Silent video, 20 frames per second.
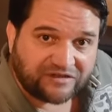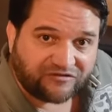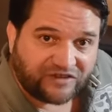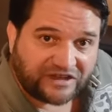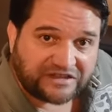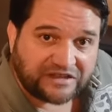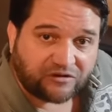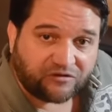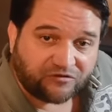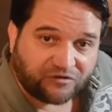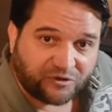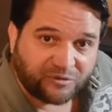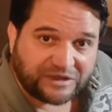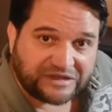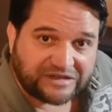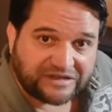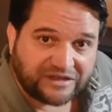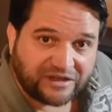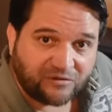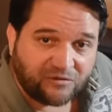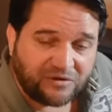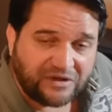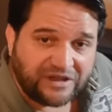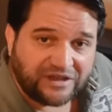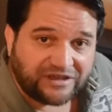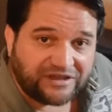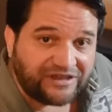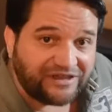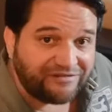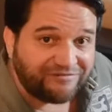faz a confirmação
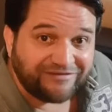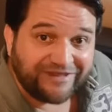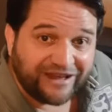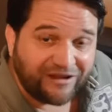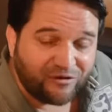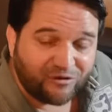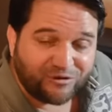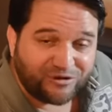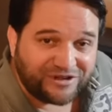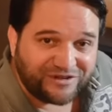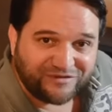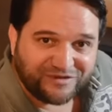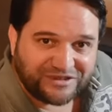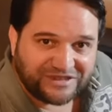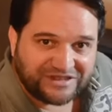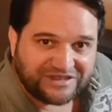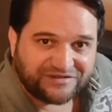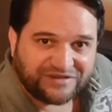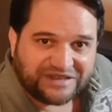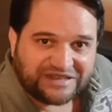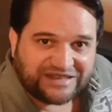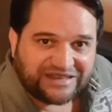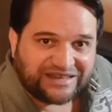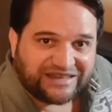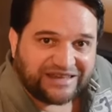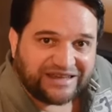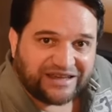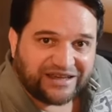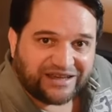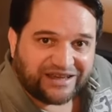e na hora você já vai
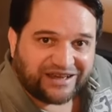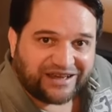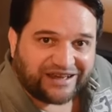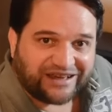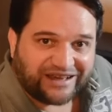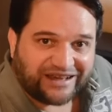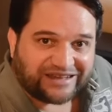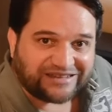ter a,